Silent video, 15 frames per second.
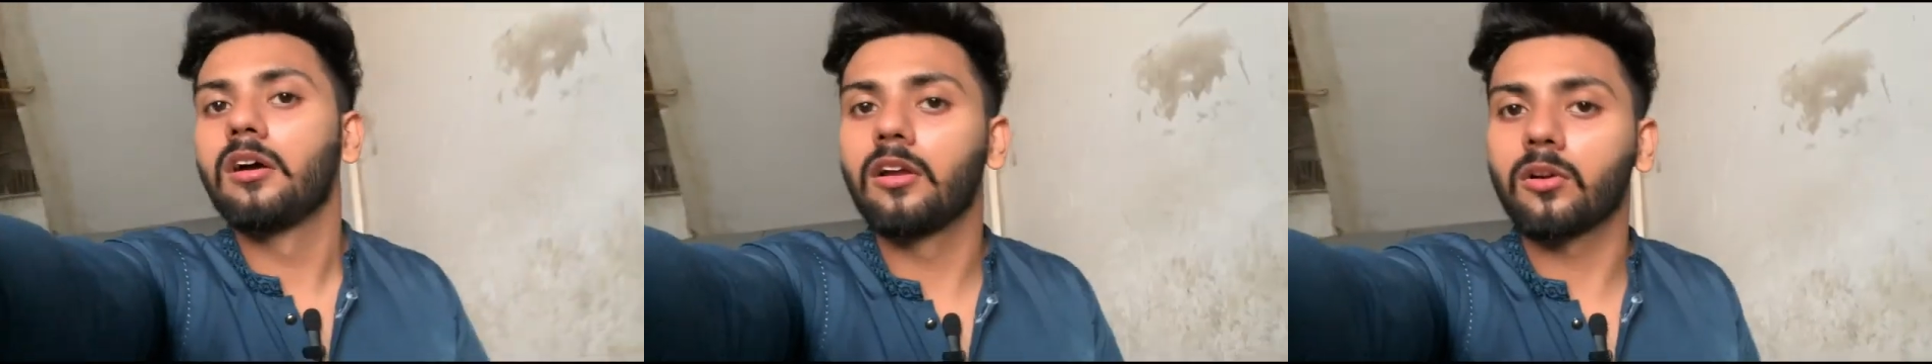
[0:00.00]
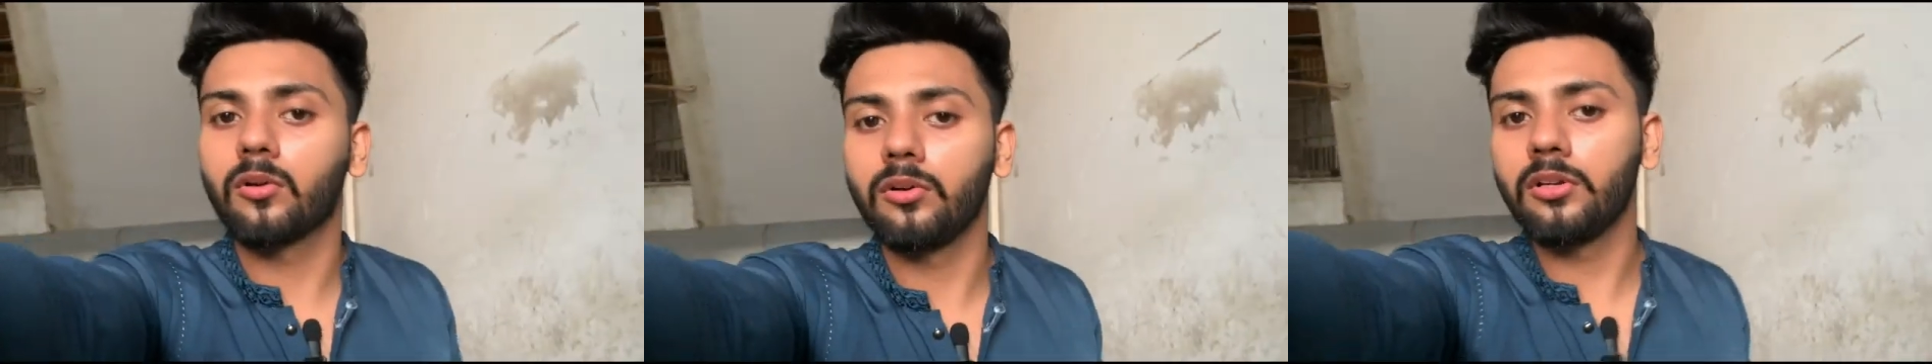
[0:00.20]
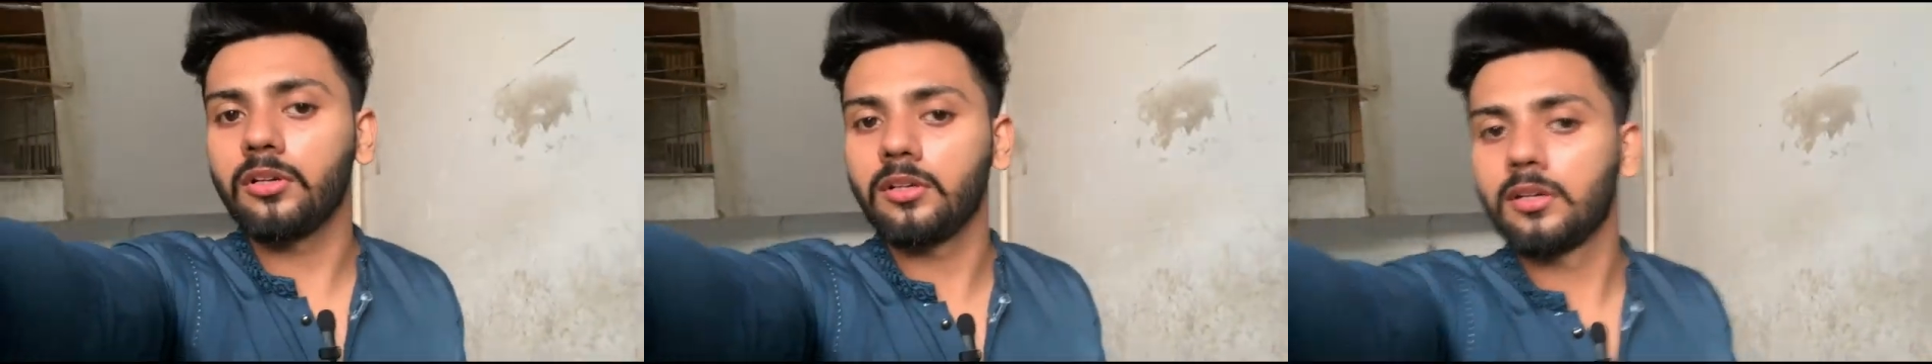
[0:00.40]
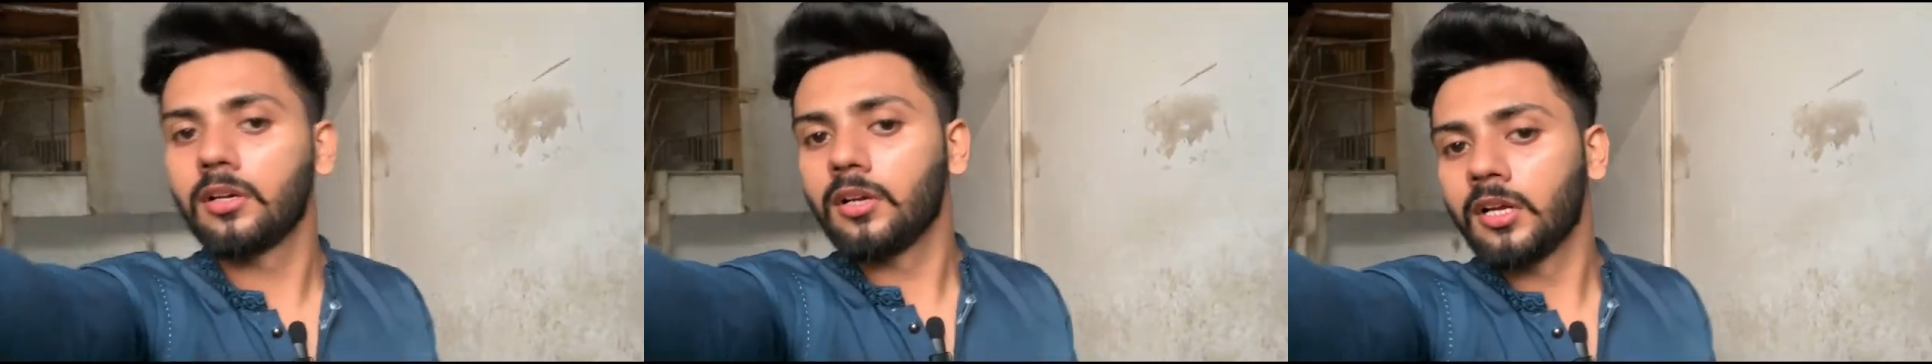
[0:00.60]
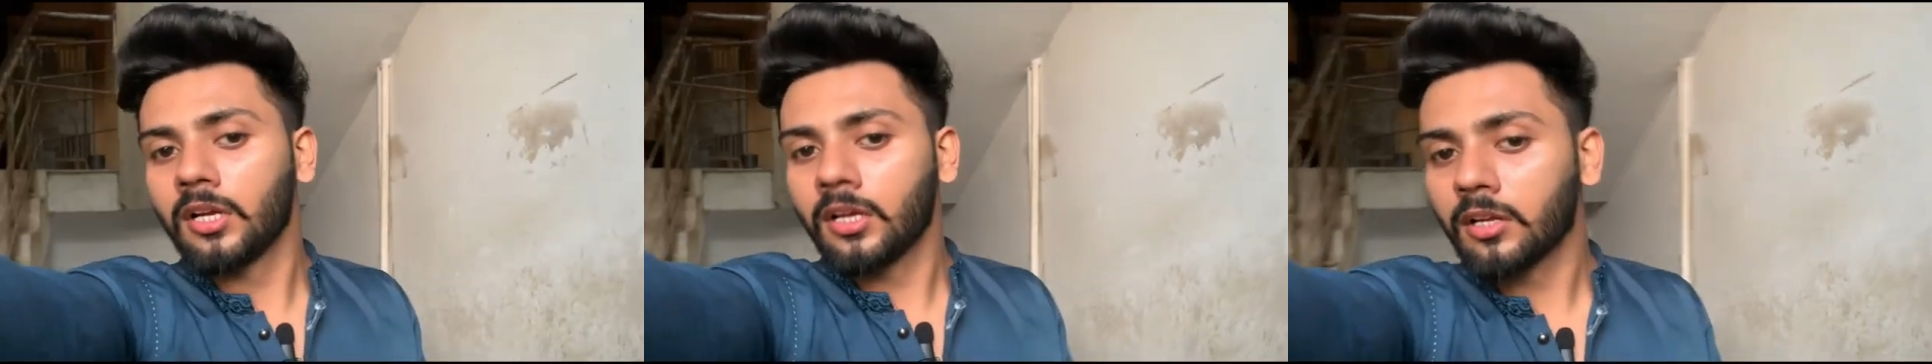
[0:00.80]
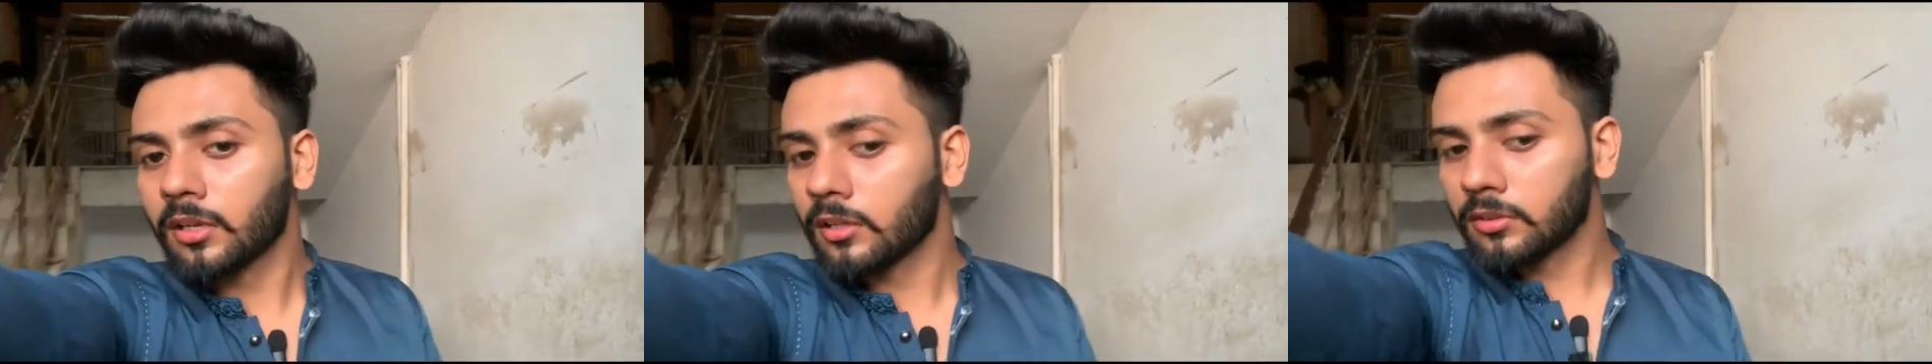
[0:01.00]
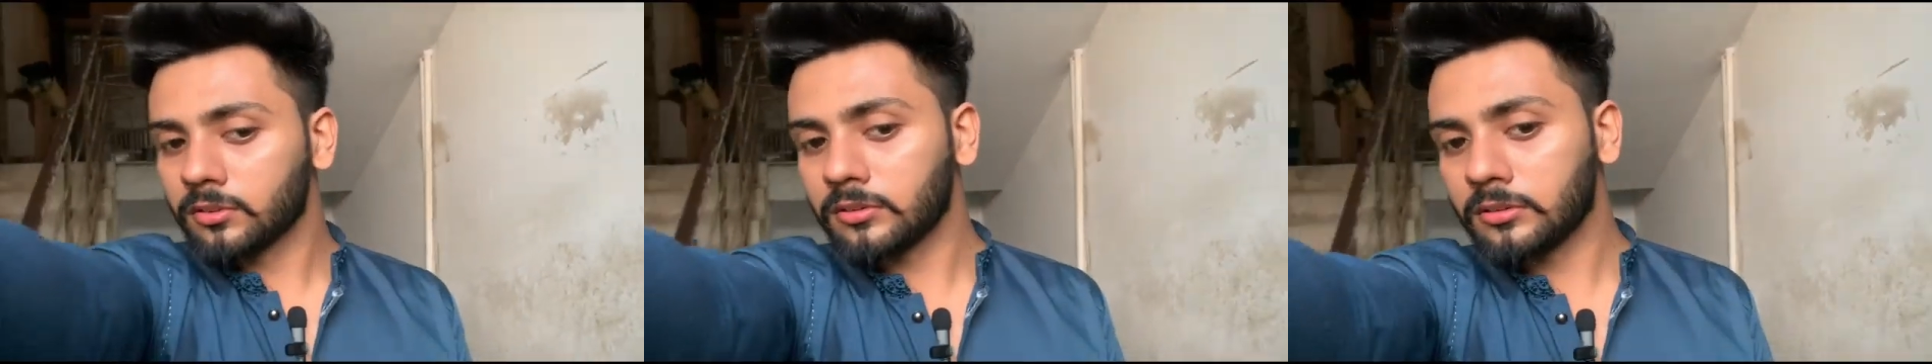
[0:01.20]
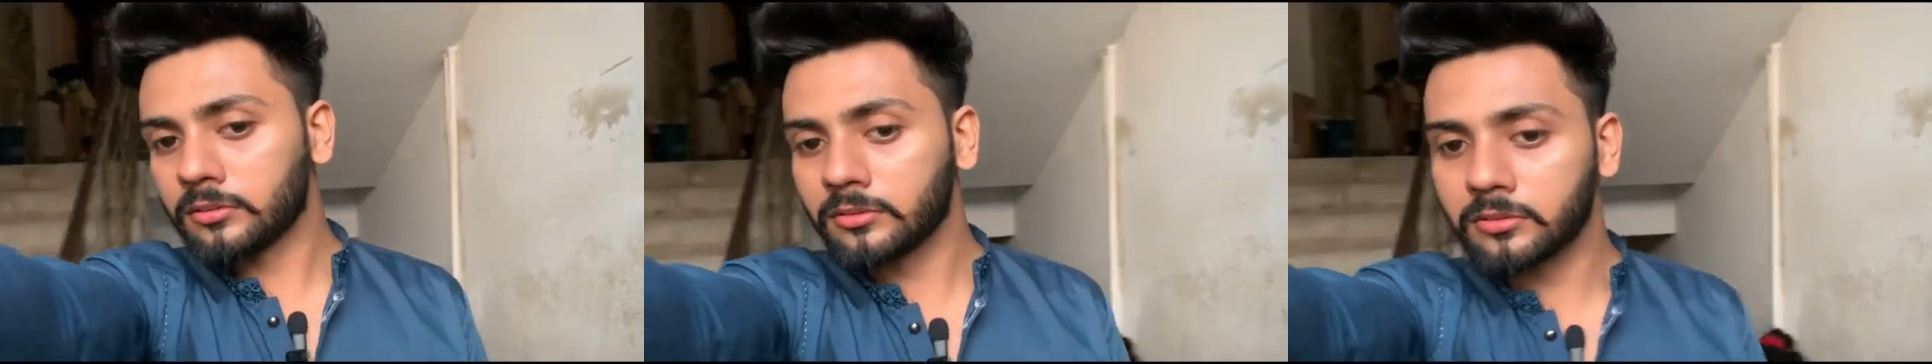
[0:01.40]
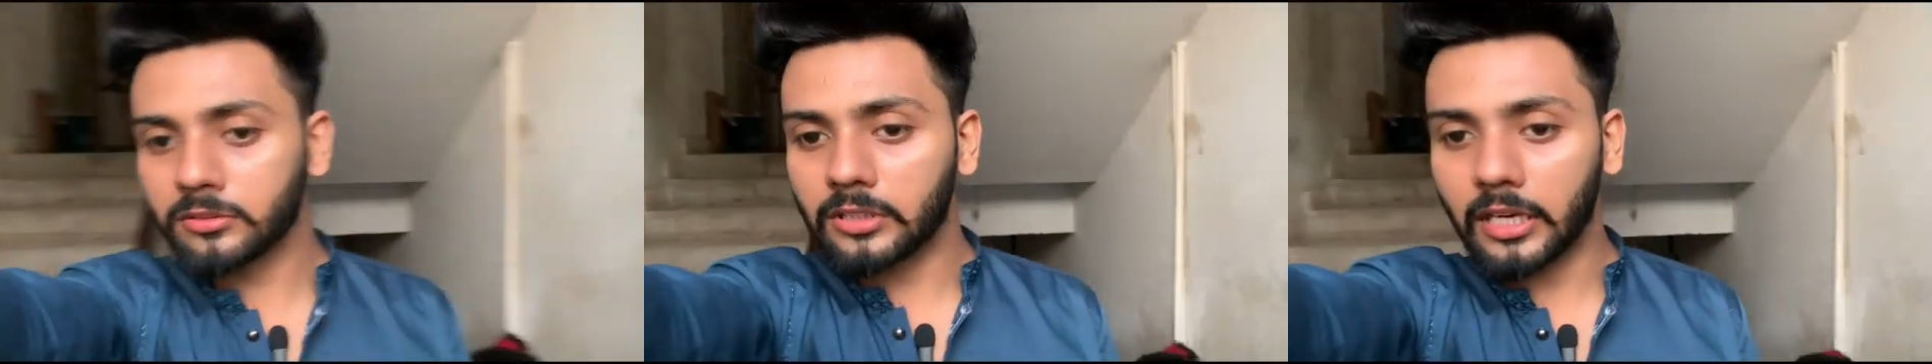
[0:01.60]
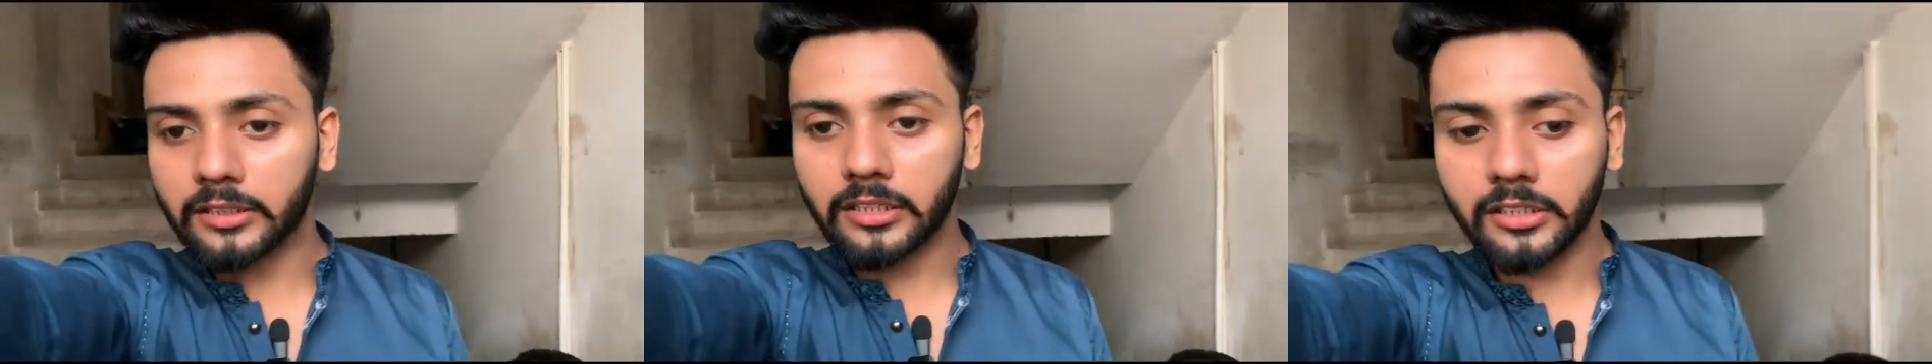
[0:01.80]
हर कोई
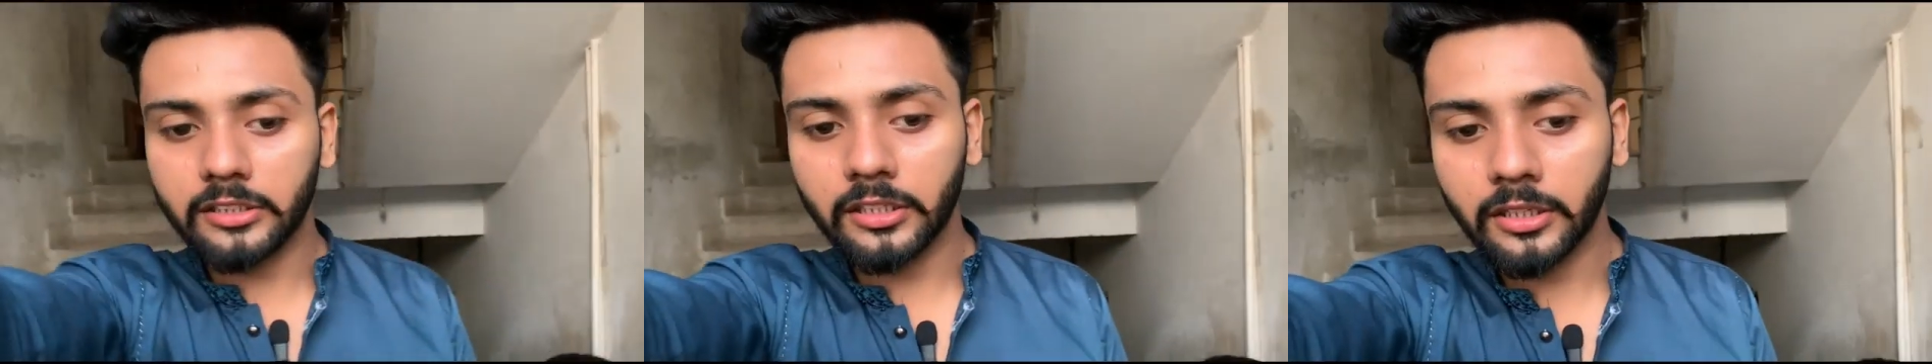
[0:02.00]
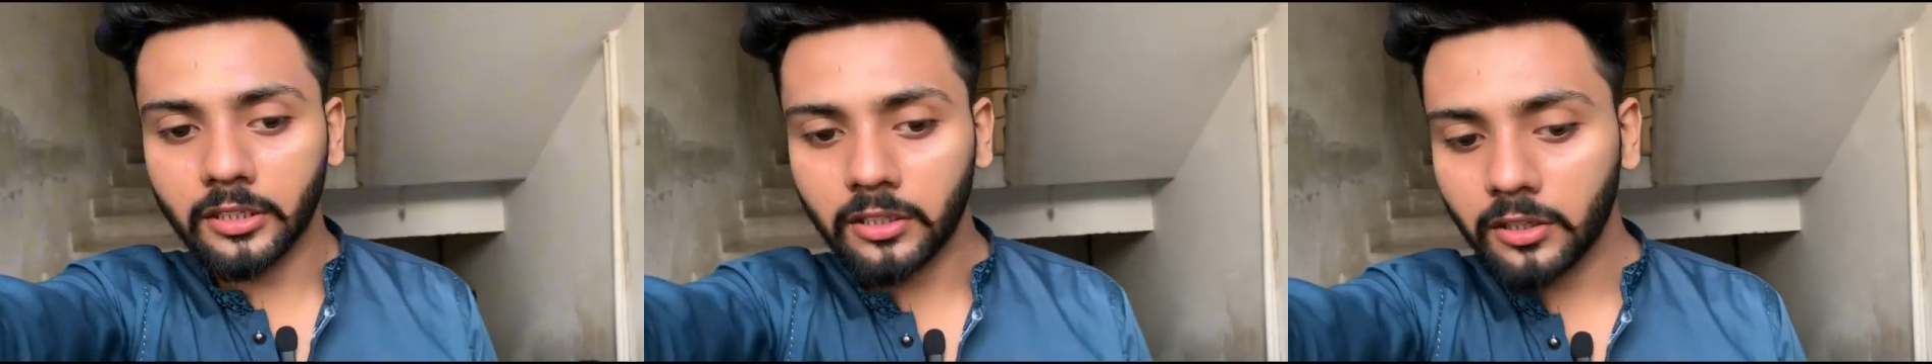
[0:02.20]
जाता ही है